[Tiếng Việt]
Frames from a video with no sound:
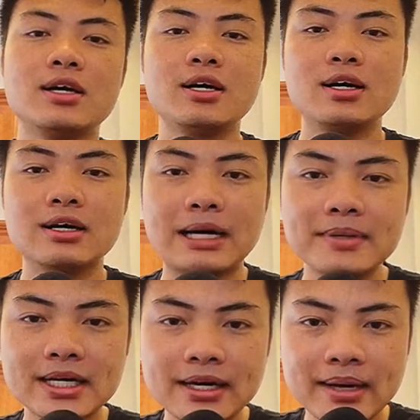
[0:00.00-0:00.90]
uh, cảm
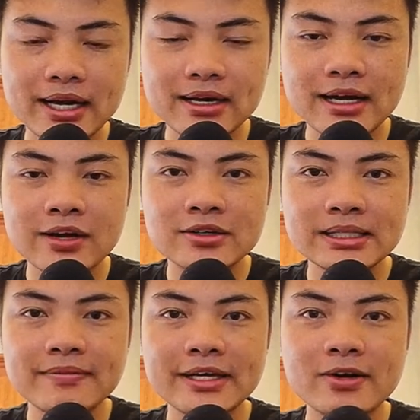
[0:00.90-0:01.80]
ơn các bạn đã đón
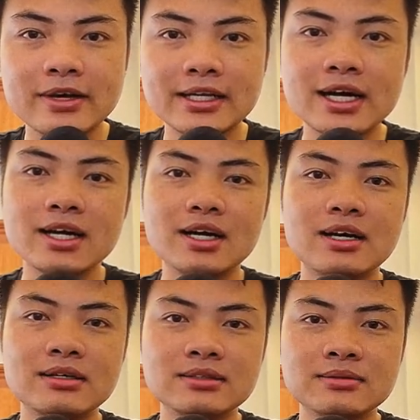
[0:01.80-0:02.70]
xem video này nhé
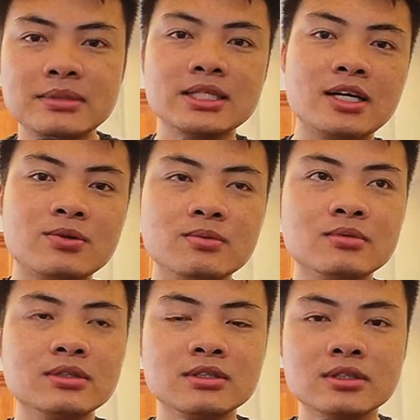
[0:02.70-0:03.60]
uh, bây giờ
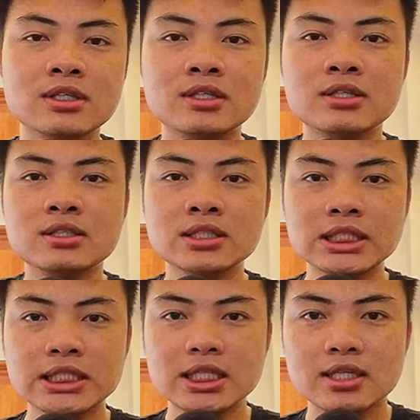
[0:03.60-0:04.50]
cũng uh,
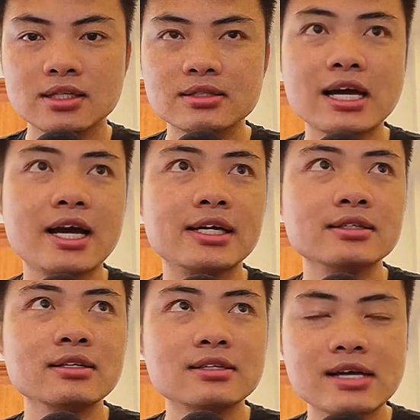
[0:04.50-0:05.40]
dài
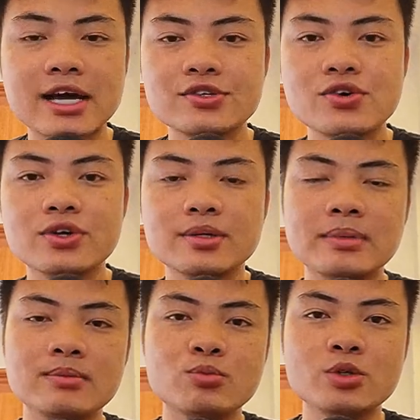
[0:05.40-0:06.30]
rất là dài rồi
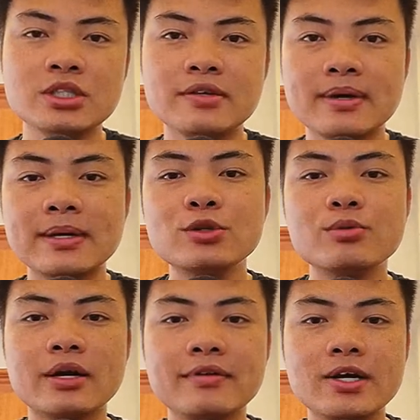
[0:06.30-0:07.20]
mình muốn xin phép kết
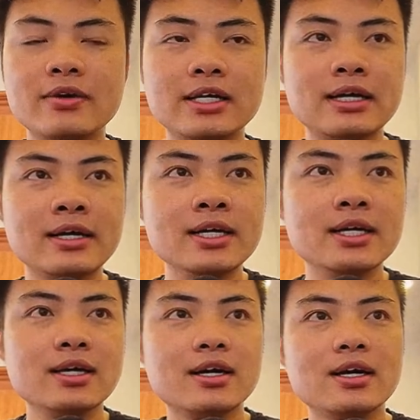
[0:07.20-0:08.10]
thúc cái video này tại đây
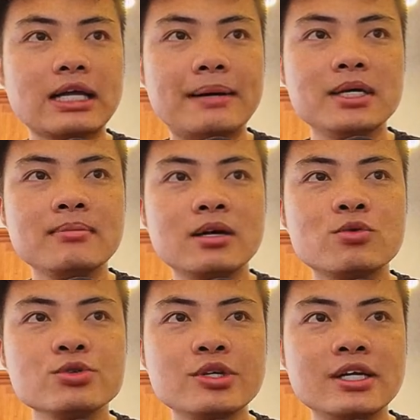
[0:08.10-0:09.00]
cảm ơn bạn
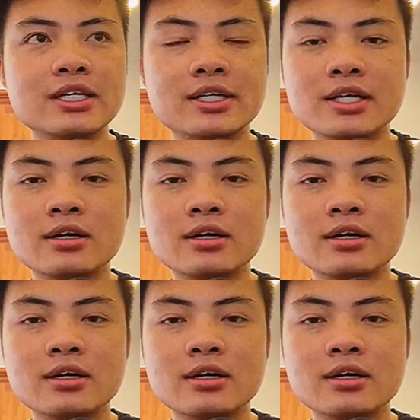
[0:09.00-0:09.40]
cô duy đã gửi